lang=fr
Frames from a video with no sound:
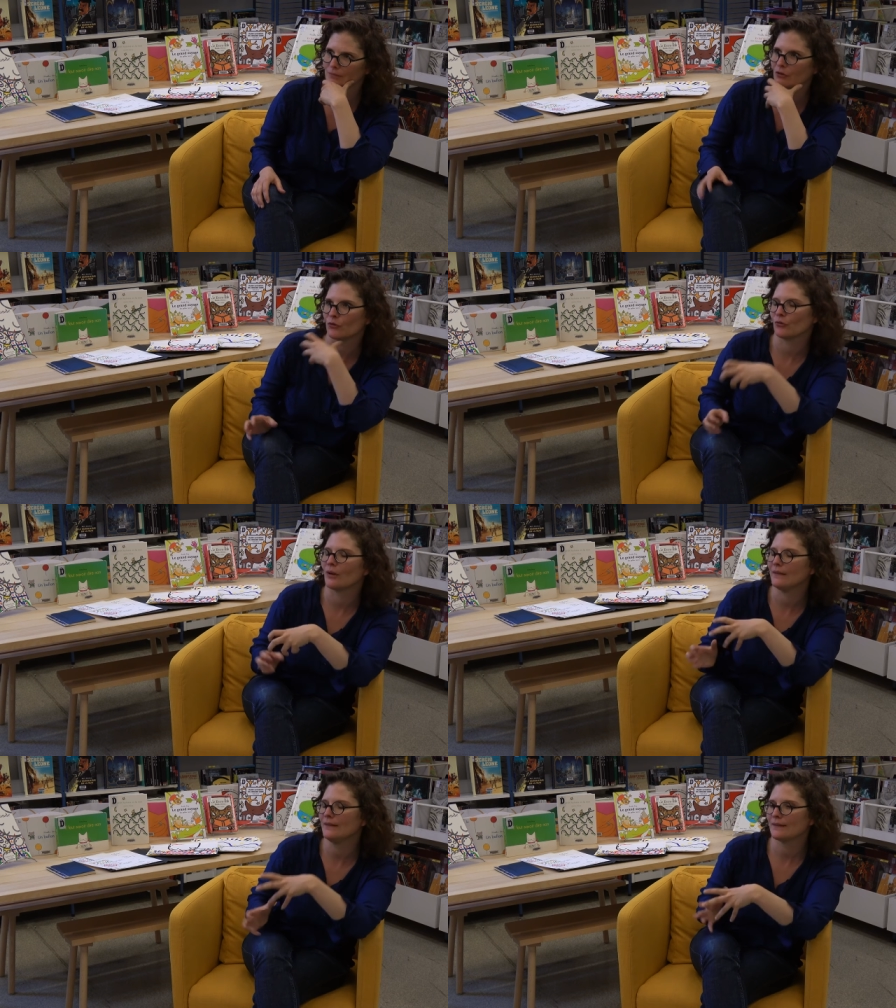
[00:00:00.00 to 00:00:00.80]
que je
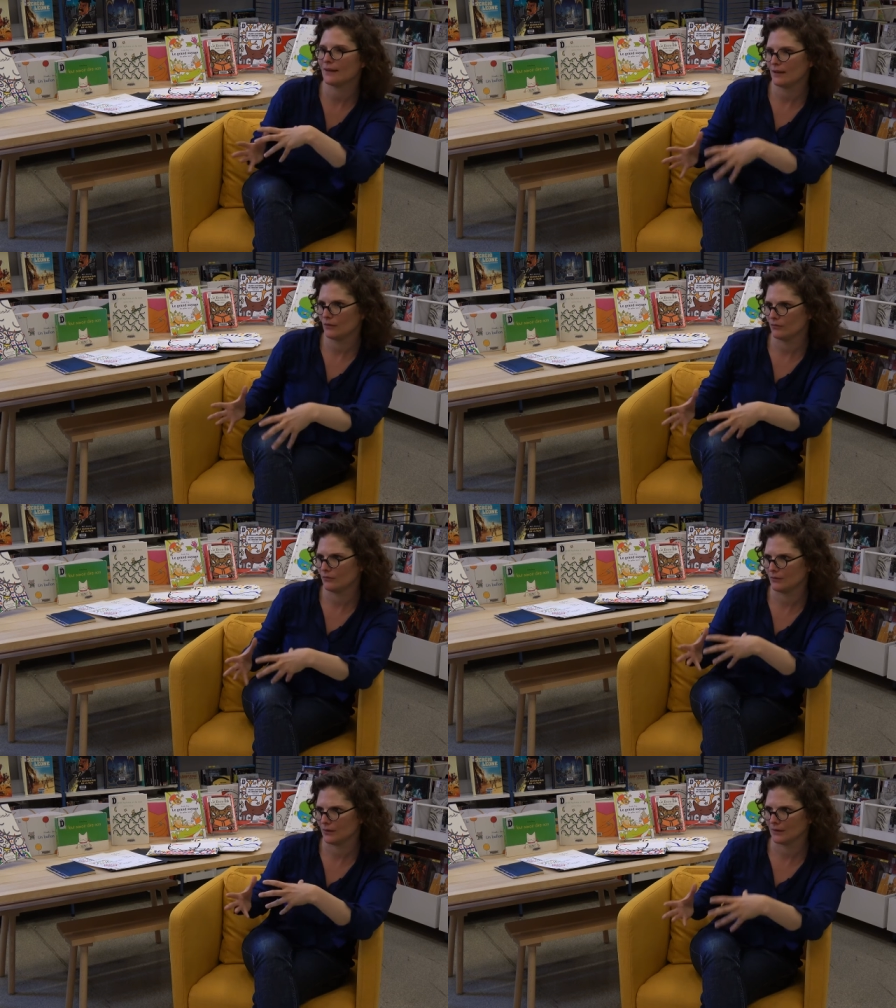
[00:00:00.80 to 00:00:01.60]
choisisse celles
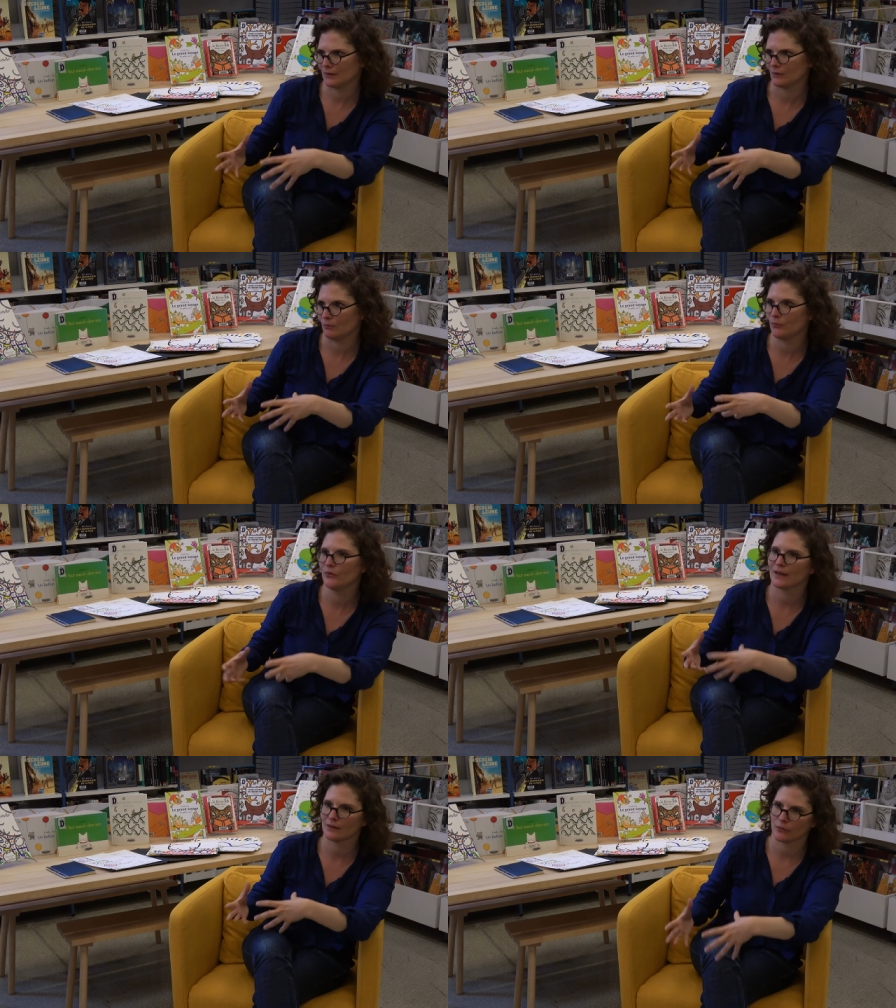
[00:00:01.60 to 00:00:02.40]
qui ont
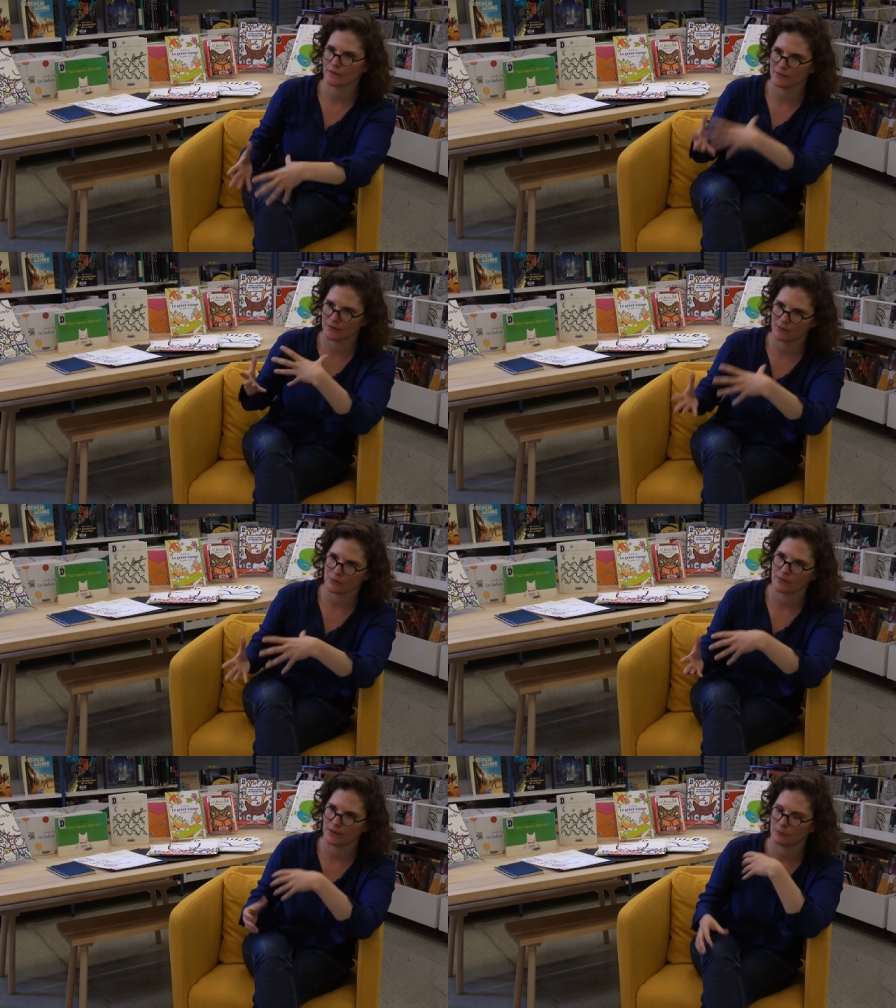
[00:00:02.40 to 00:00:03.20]
plus d'intensité
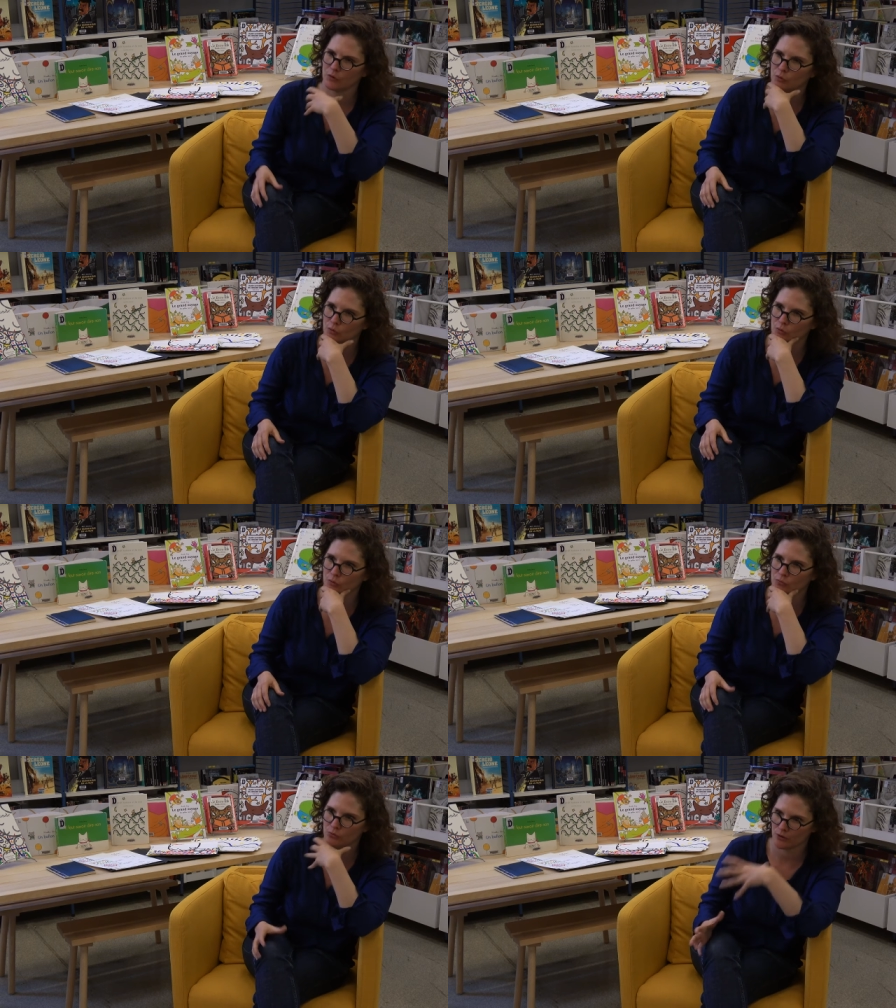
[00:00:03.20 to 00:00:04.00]
en termes de,
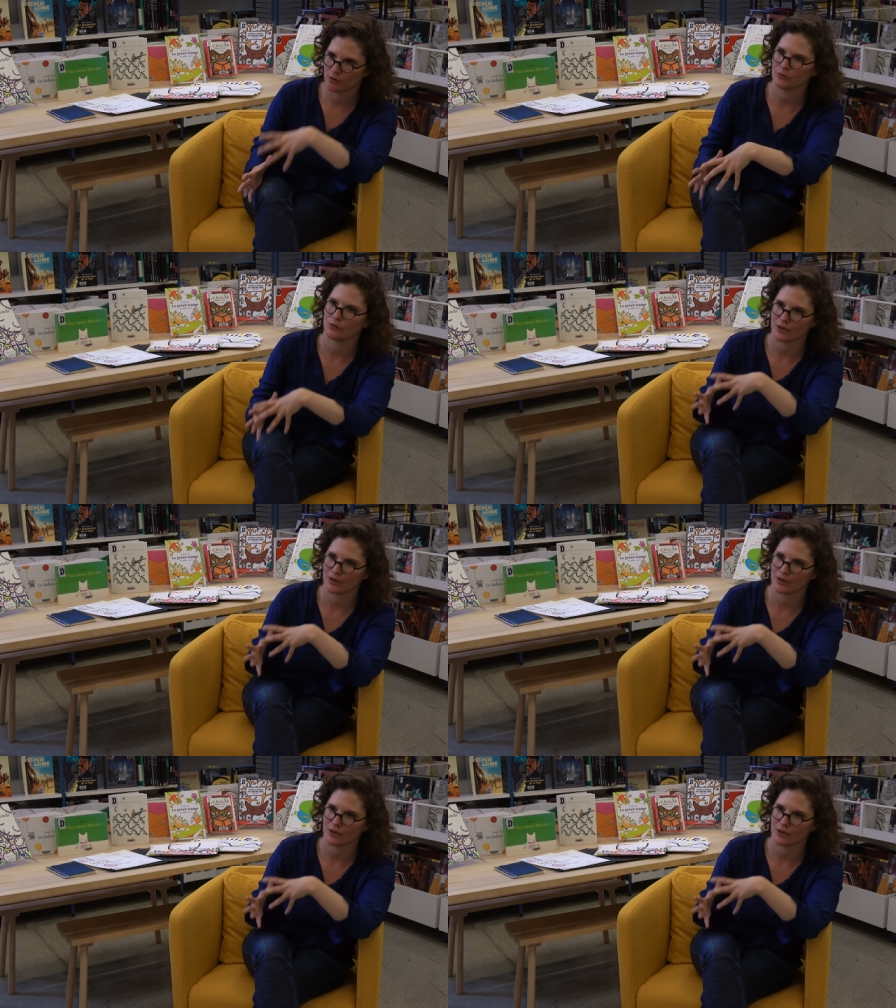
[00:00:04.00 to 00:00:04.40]
de couleur, de